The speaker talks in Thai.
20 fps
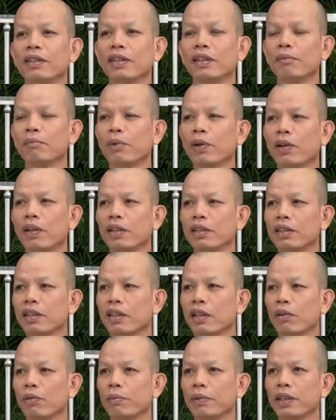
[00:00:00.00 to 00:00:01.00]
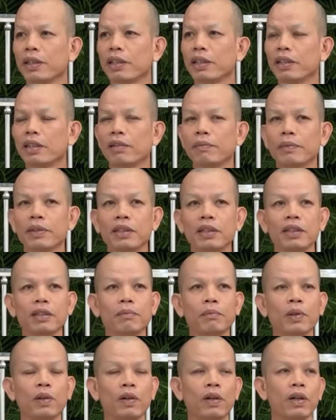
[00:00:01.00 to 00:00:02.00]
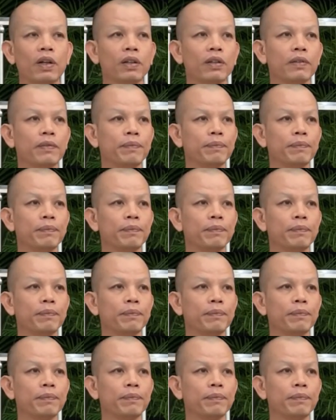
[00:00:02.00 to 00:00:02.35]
เห็นบอขั้นสิเขาไปคืดแล้วมันคืดบออก